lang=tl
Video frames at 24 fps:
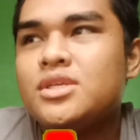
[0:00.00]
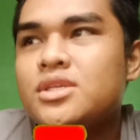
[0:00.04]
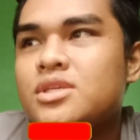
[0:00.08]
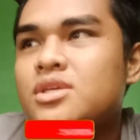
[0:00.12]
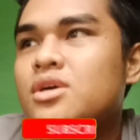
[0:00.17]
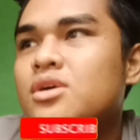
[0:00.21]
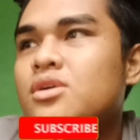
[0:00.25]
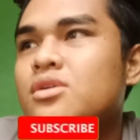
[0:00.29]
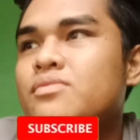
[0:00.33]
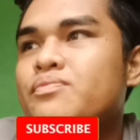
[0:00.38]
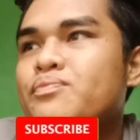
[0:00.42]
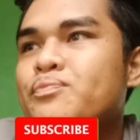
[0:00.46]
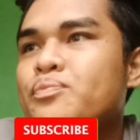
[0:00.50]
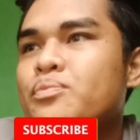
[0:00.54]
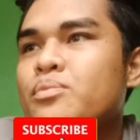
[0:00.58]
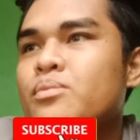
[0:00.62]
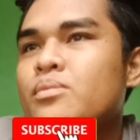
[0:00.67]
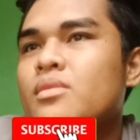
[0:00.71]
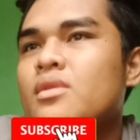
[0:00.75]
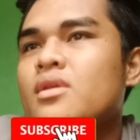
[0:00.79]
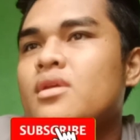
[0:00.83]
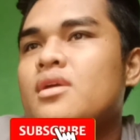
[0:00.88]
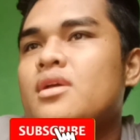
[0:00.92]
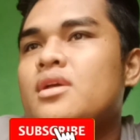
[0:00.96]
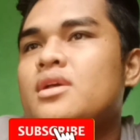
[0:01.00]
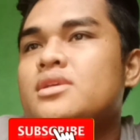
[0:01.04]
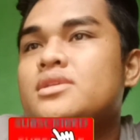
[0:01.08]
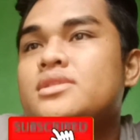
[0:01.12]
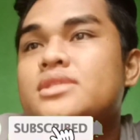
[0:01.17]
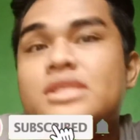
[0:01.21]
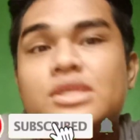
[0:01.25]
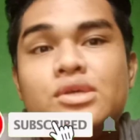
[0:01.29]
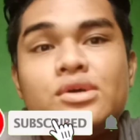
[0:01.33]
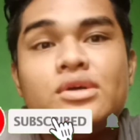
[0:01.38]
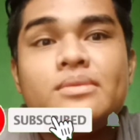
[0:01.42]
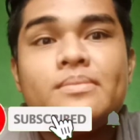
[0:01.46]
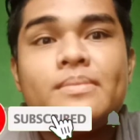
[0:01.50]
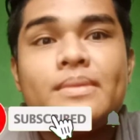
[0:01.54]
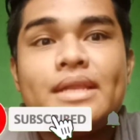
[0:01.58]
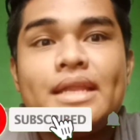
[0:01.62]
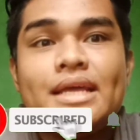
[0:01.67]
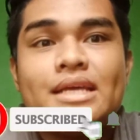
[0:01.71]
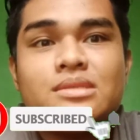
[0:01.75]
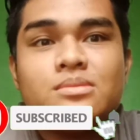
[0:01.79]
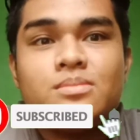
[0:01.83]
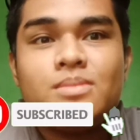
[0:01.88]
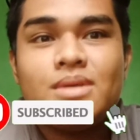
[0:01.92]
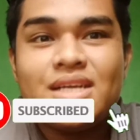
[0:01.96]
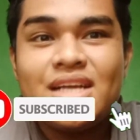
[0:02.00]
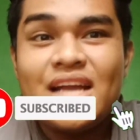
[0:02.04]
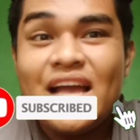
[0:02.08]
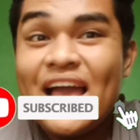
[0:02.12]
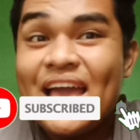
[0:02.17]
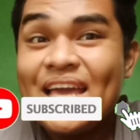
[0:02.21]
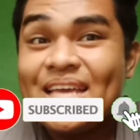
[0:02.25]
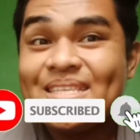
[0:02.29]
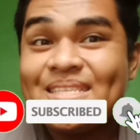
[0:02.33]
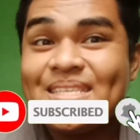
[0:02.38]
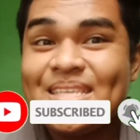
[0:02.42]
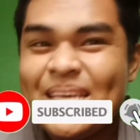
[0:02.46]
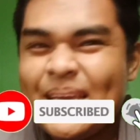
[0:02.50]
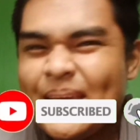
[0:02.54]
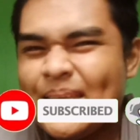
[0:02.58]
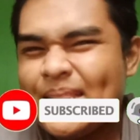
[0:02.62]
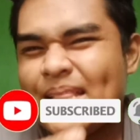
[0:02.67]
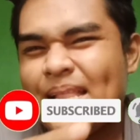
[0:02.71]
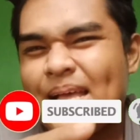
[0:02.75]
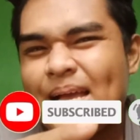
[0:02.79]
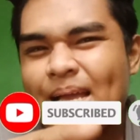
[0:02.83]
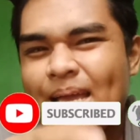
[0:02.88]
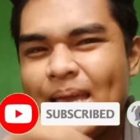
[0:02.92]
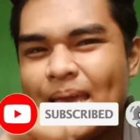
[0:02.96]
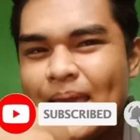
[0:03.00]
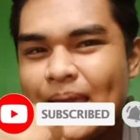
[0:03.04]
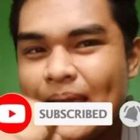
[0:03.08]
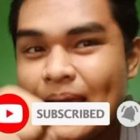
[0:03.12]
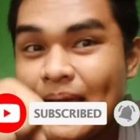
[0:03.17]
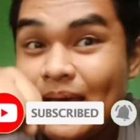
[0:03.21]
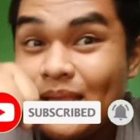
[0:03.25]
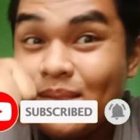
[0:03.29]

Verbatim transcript: So, see you in my next vlog guys. Ingat lagi.